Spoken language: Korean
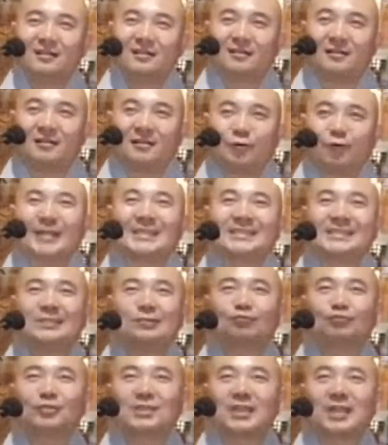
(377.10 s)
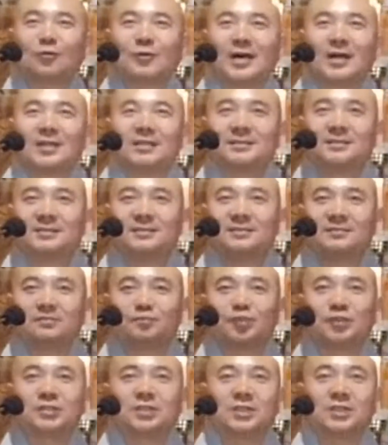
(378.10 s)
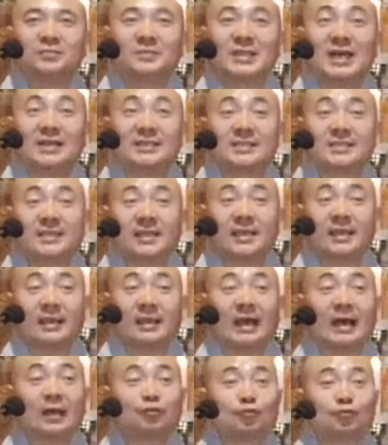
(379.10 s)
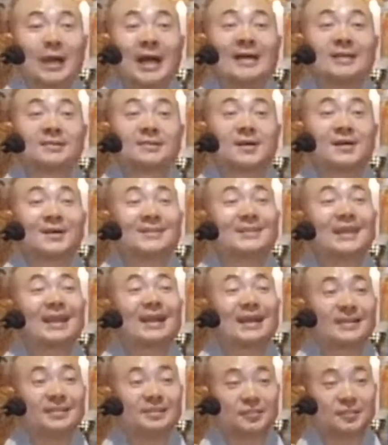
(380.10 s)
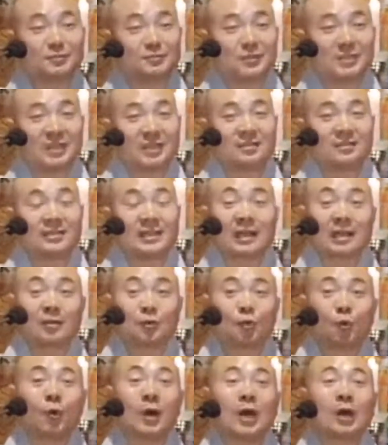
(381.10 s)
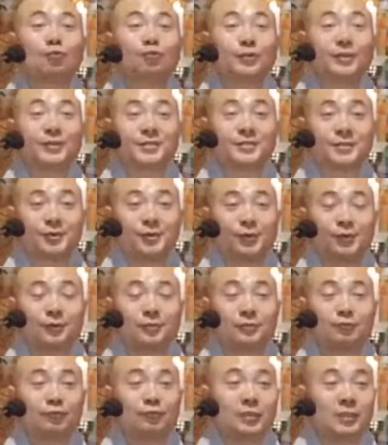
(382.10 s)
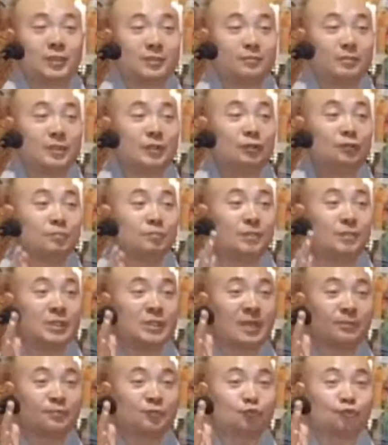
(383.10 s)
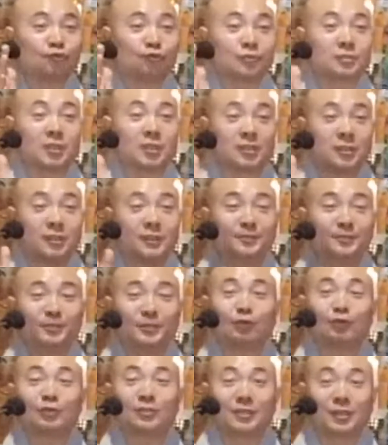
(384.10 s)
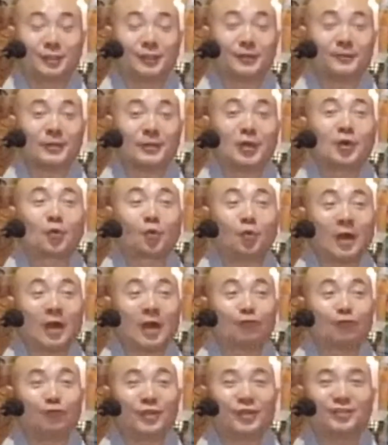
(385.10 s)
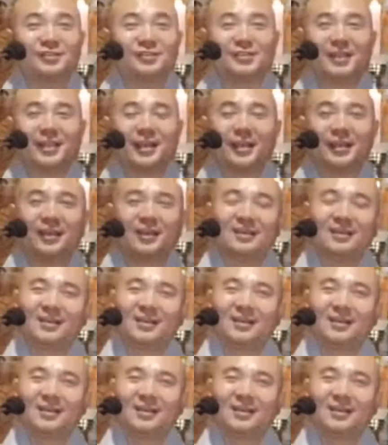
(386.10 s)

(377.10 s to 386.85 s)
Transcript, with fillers: 어, 왓지국이라고 하는 부처님 당시에 아주 강성한 나라가 있었습니다. 그 나라는 공화국이었어요. 우리 미, 미합중국처럼 미국처럼 공화국이었는데